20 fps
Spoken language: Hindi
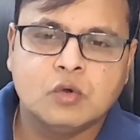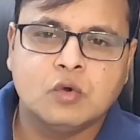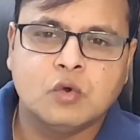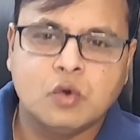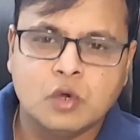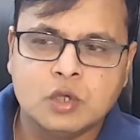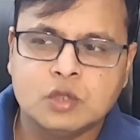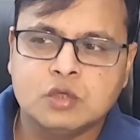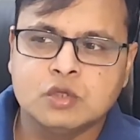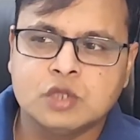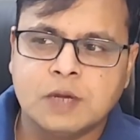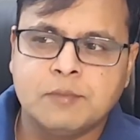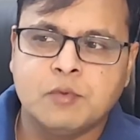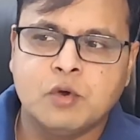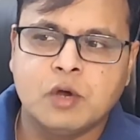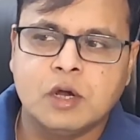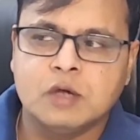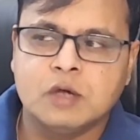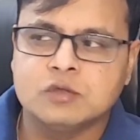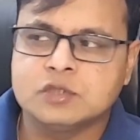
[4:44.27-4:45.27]
कोई तो दम
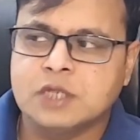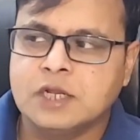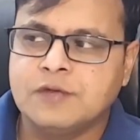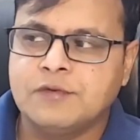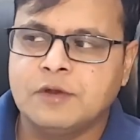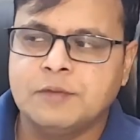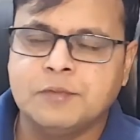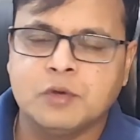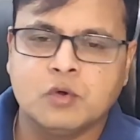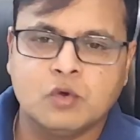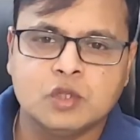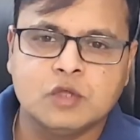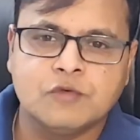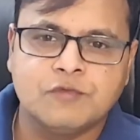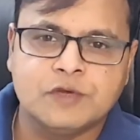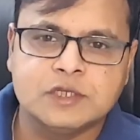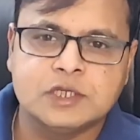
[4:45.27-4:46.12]
होगा उस लेवल में कोई तो